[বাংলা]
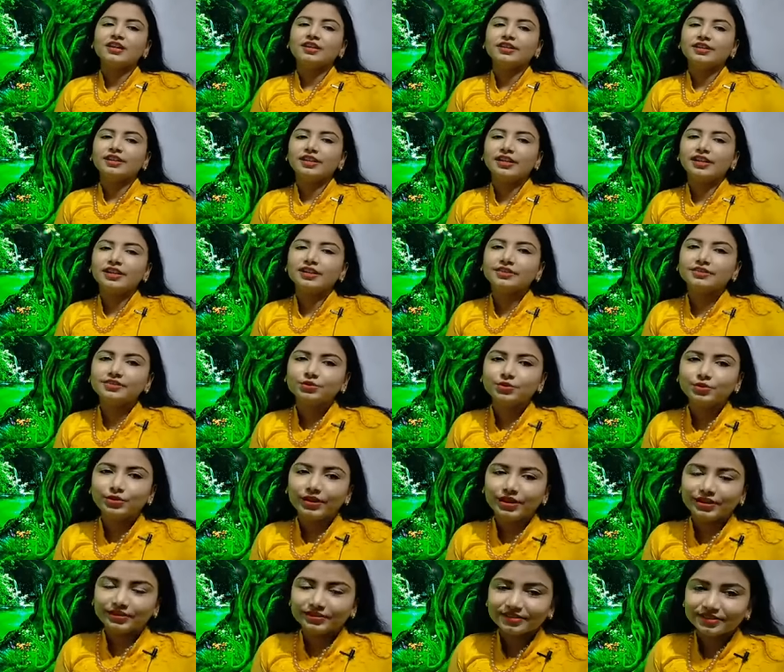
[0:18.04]
ডিয়ার
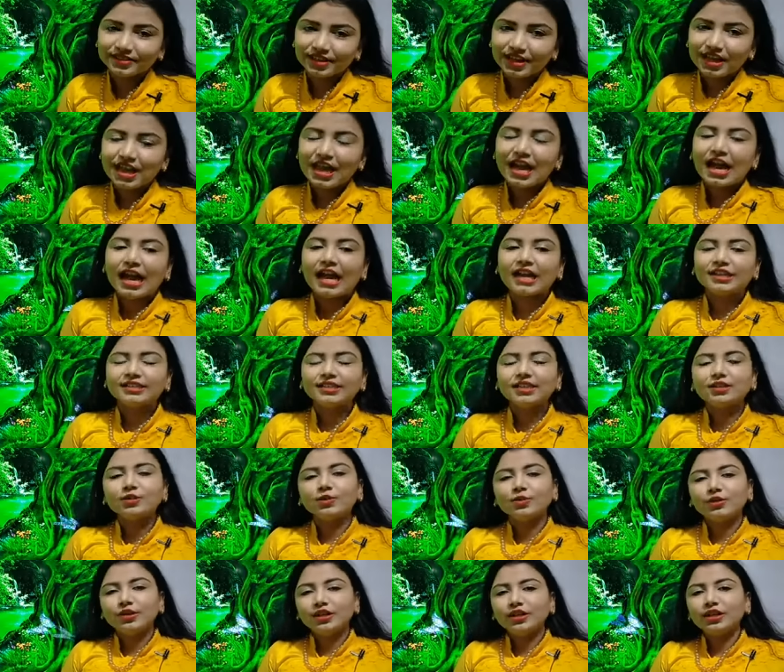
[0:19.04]
স্টুডেন্ট আশা
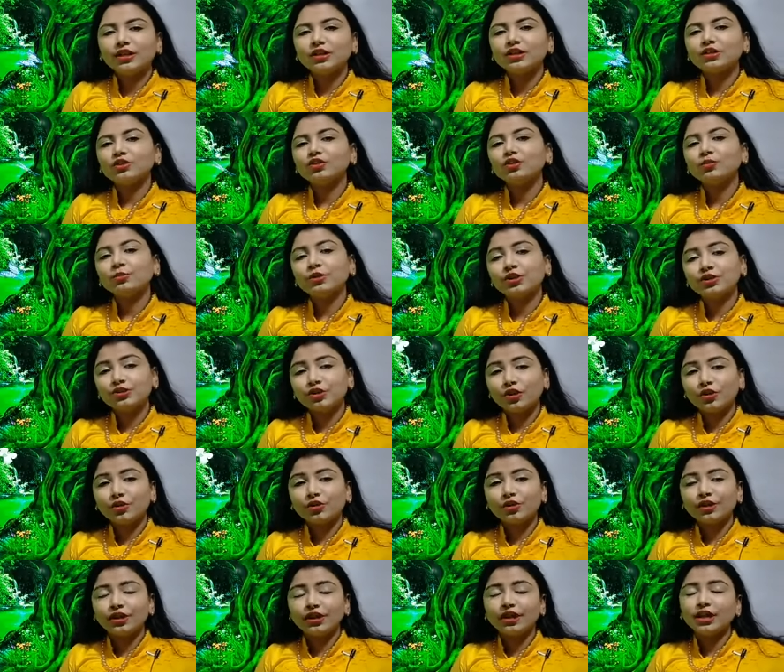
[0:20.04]
করি তোমরা
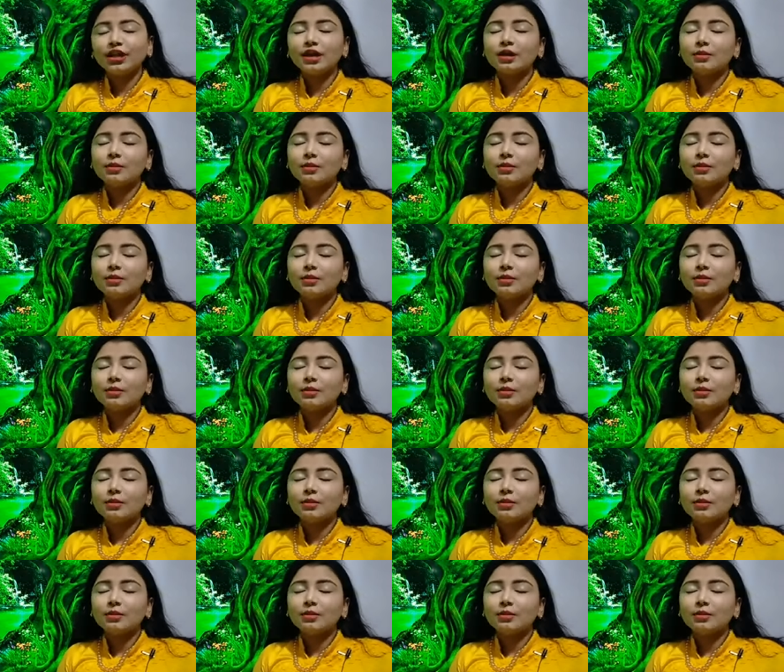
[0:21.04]
সকলে